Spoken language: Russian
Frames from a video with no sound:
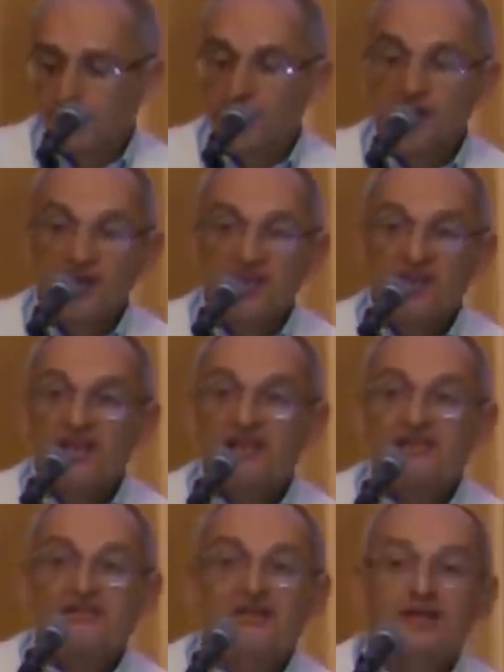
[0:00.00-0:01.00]
И
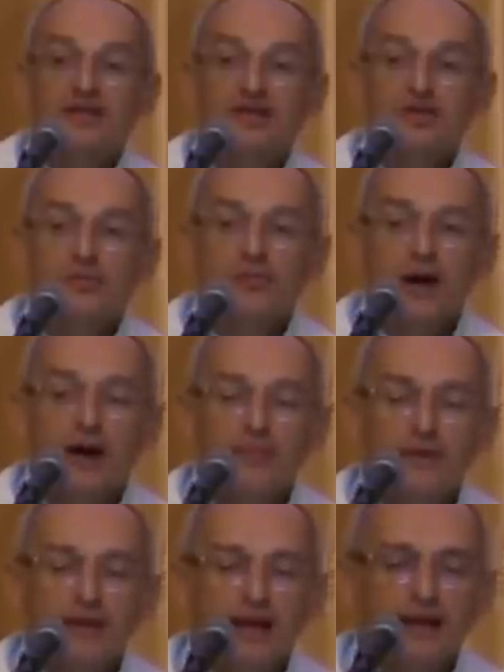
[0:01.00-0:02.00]
единственное, что
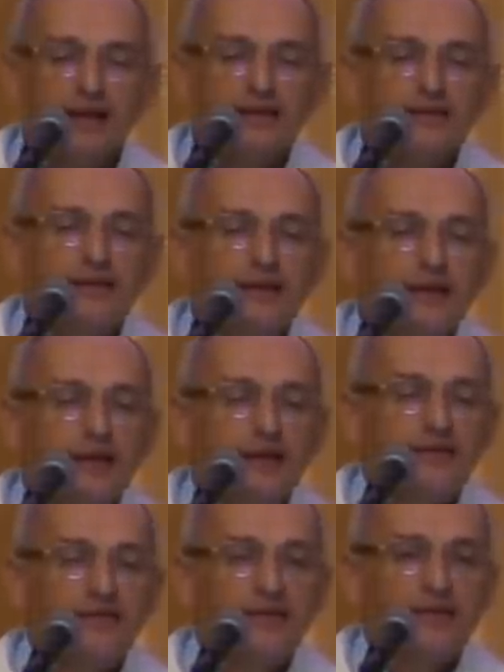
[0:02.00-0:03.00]
маме надо
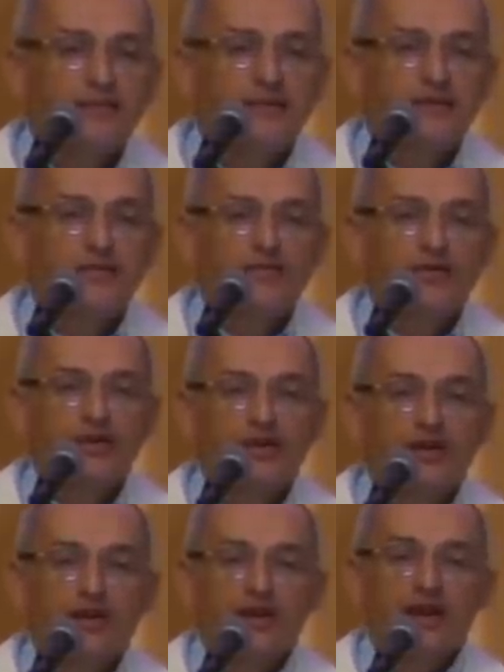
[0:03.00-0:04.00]
сделать в этом случае,
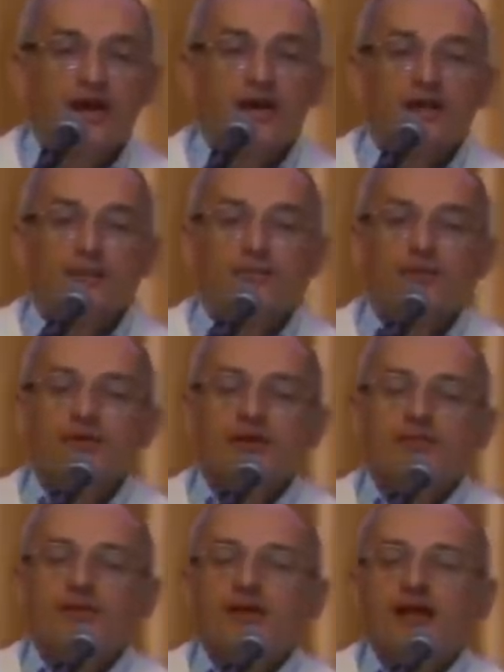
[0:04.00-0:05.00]
это
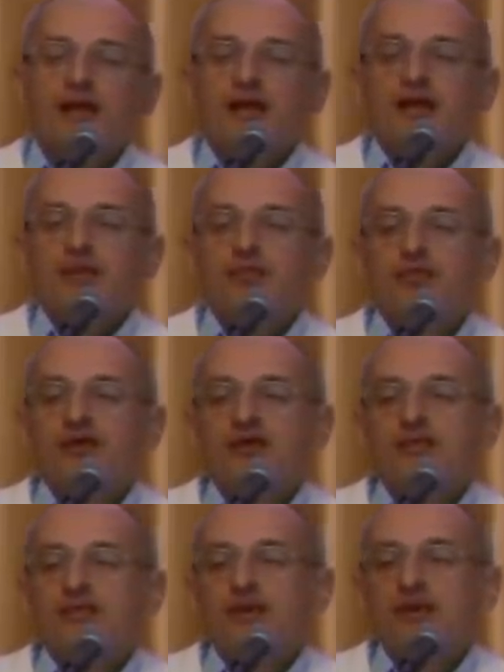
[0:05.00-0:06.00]
просто подарить ему
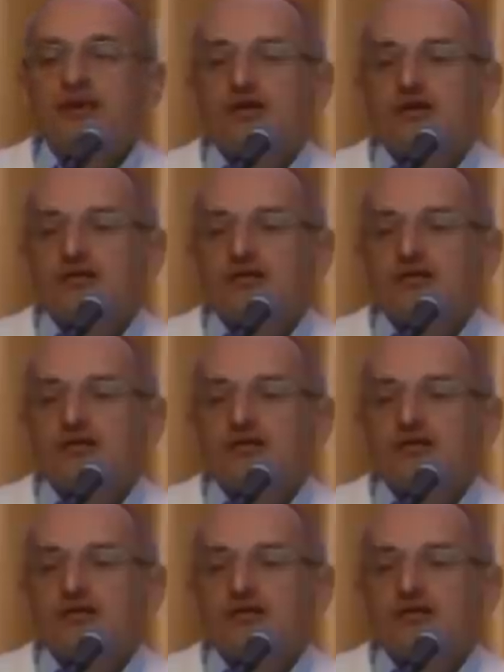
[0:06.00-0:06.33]
весь мир.